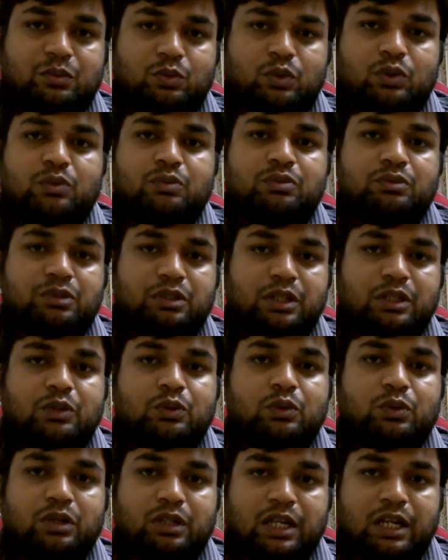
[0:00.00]
ஒரு ஏதோ
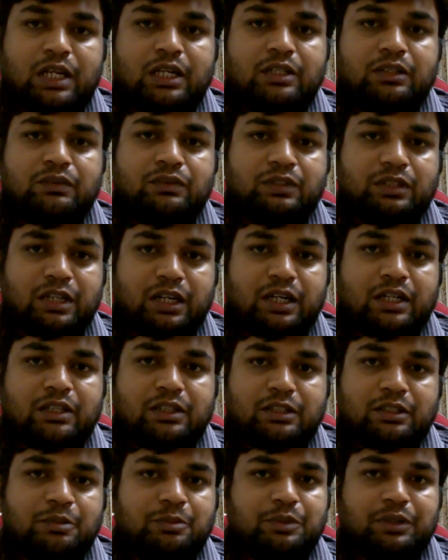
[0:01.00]
ஒரு நல்லது வந்து
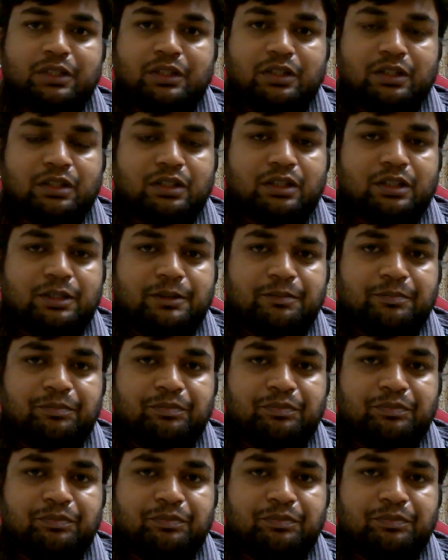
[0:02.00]
நடக்குது அப்படிங்கிறது தான்